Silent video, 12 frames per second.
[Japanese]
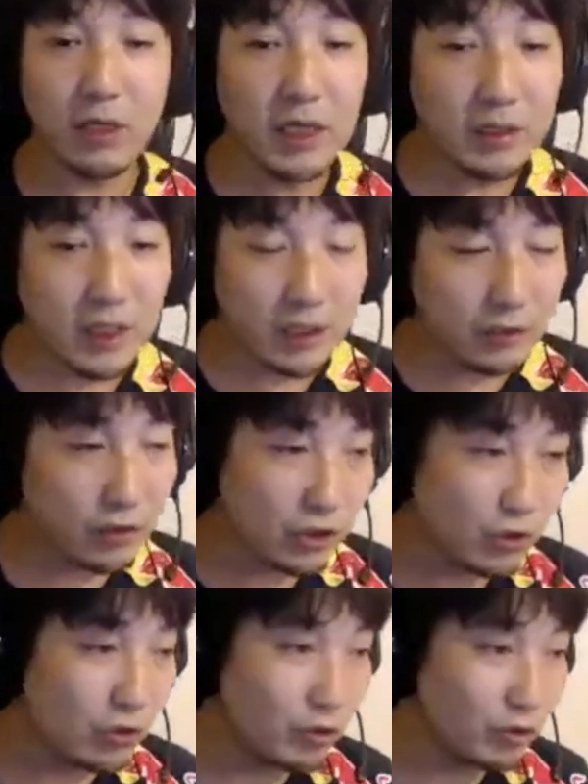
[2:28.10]
対空
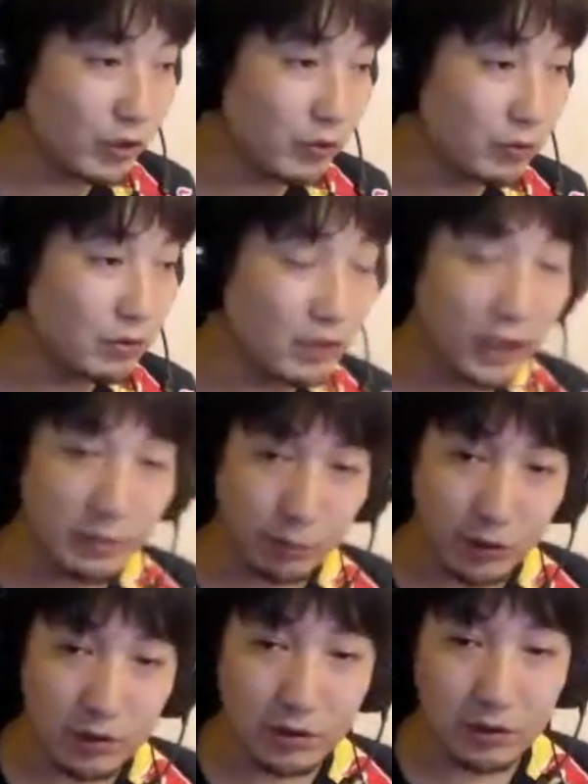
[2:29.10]
昇竜への第一歩
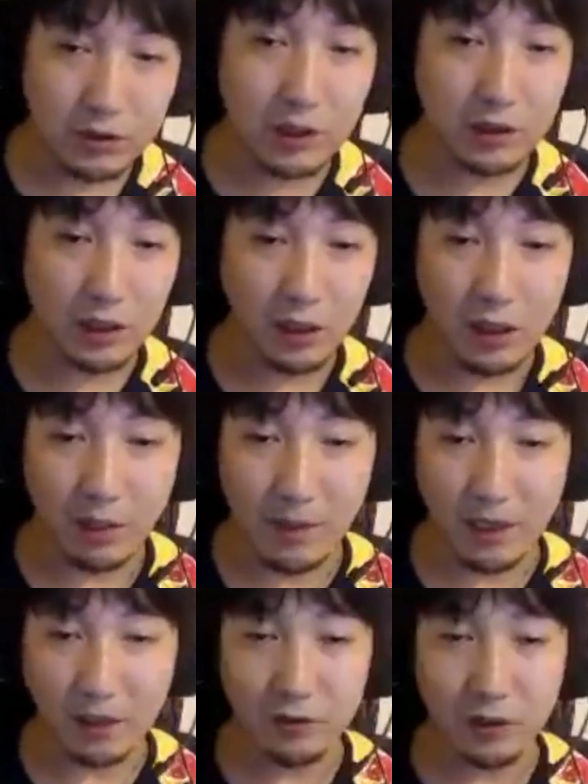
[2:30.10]
です食らってあ
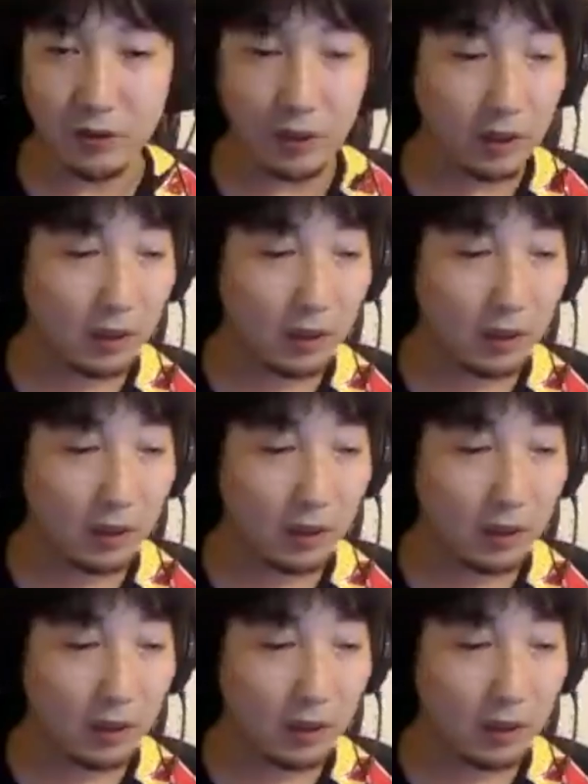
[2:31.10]
前へ食らって